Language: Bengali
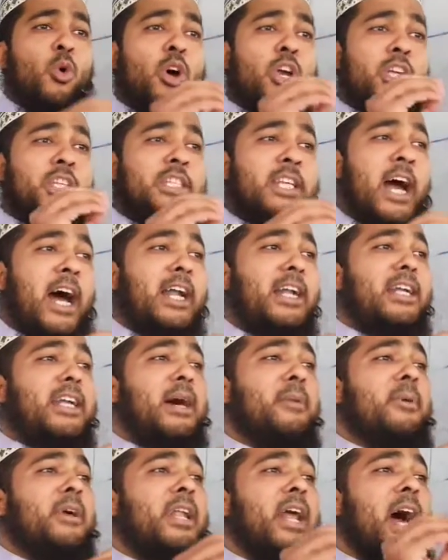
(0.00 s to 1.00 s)
ওই জাহান
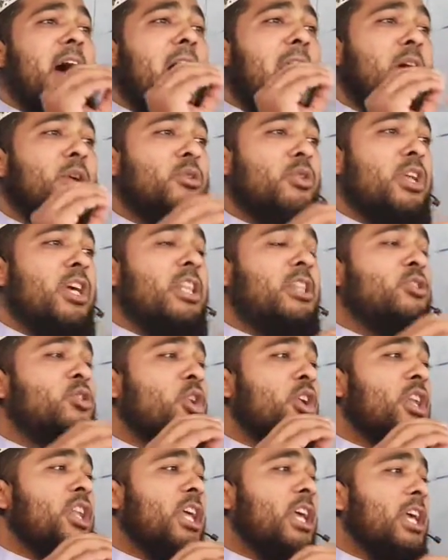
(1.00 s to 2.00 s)
নামের আগুনের
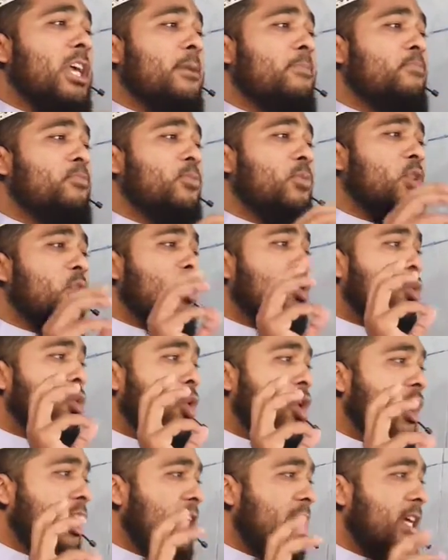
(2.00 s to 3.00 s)
তৈরি
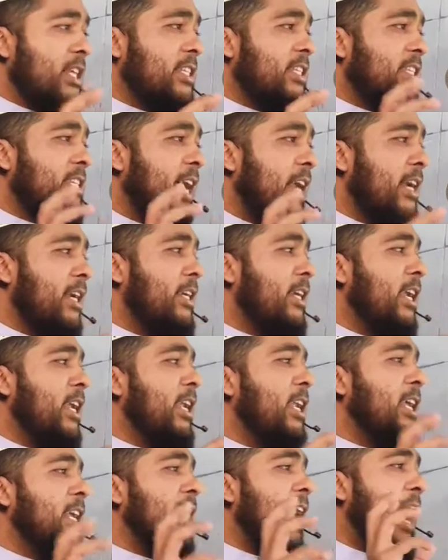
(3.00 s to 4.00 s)
ওই
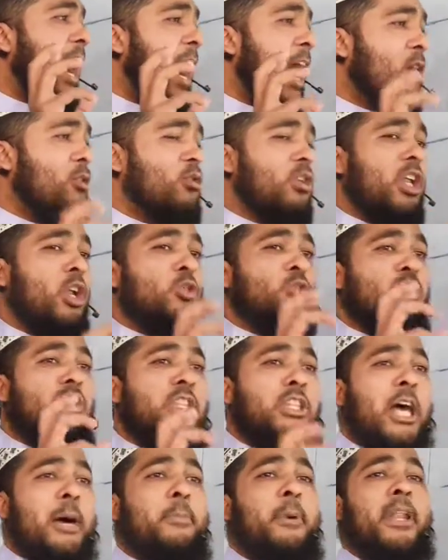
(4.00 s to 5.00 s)
স্যান্ডেলের আগুনের
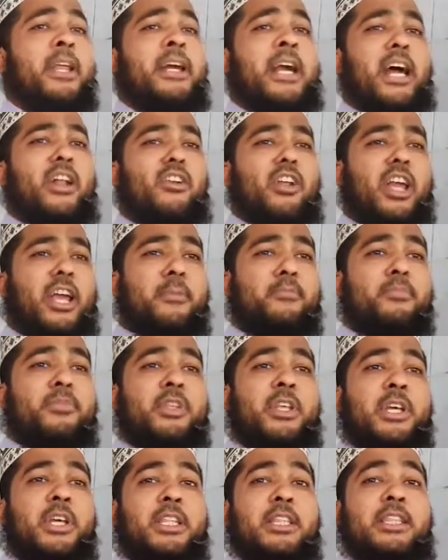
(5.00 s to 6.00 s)
উত্তাপের কারণে
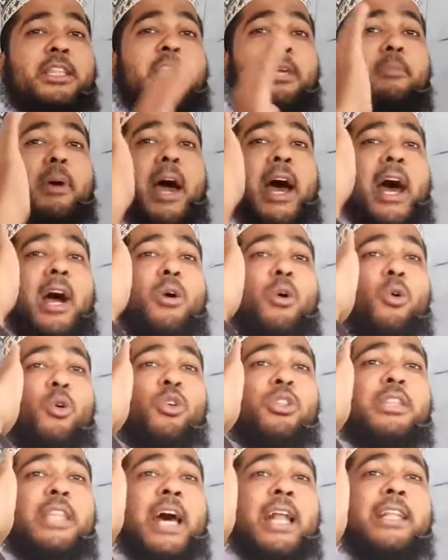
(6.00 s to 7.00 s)
দিমাগহু
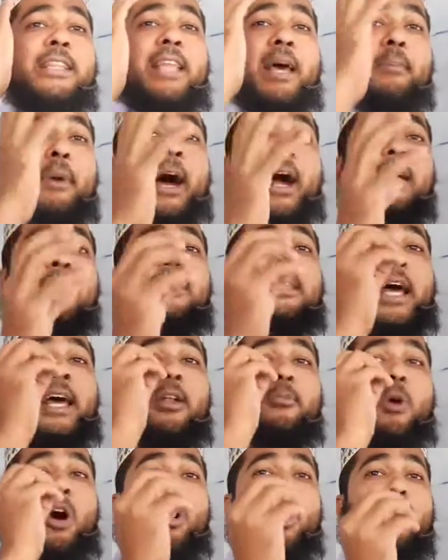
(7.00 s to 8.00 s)
তার দেমাগ
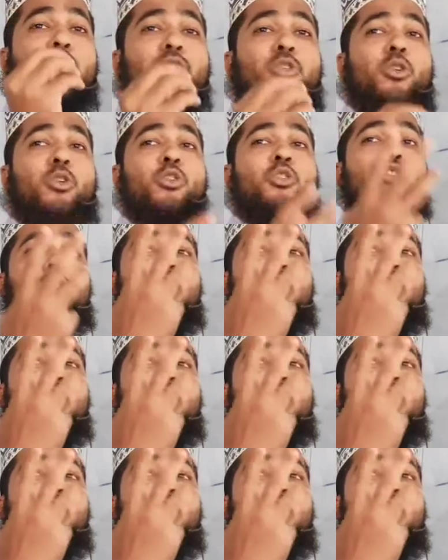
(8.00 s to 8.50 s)
তার মগজগুলো